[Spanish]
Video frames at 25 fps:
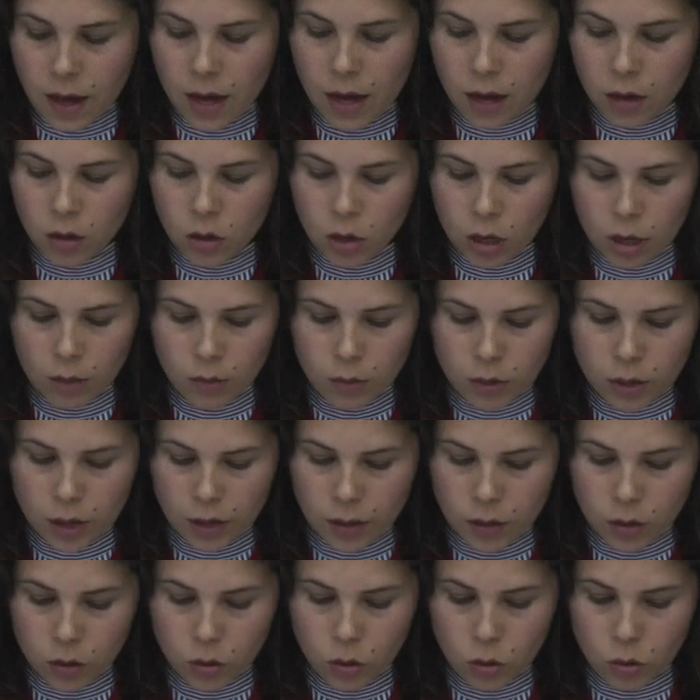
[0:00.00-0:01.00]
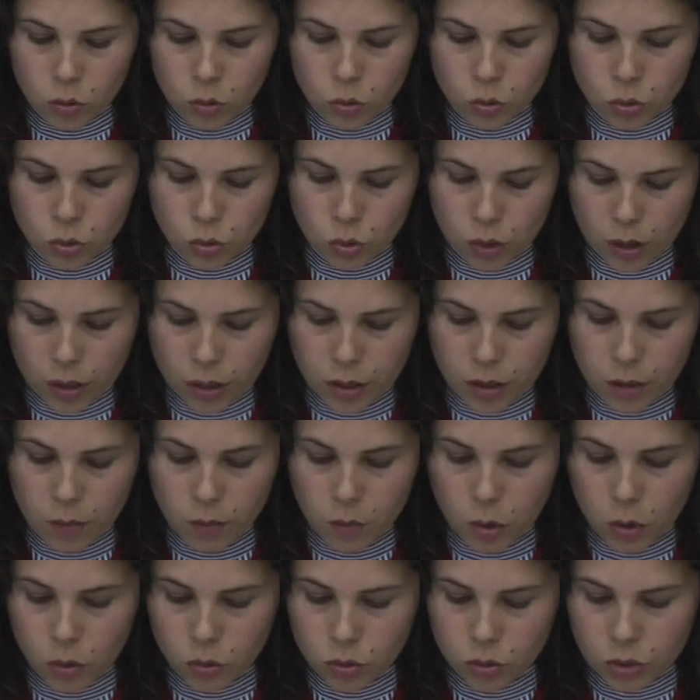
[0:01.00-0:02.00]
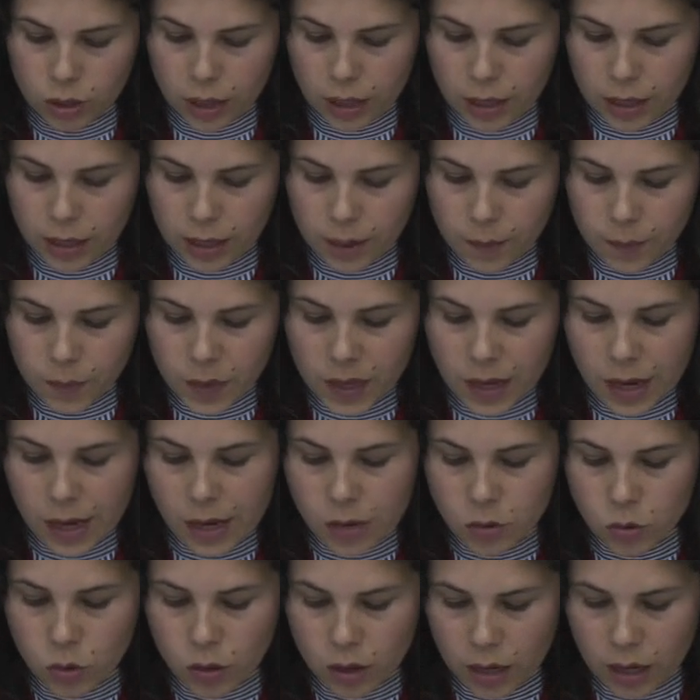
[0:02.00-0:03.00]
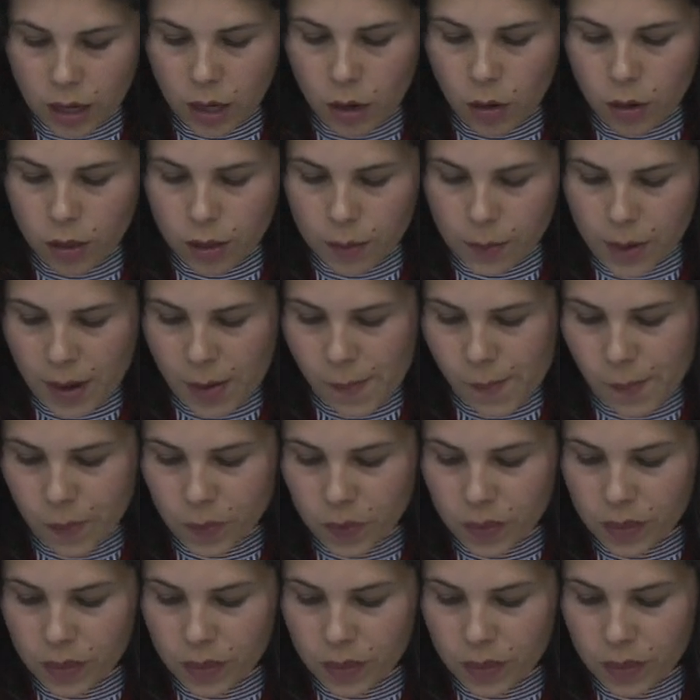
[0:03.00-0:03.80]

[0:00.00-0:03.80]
han colaborado con su acción voluntaria a ayudar a los demás,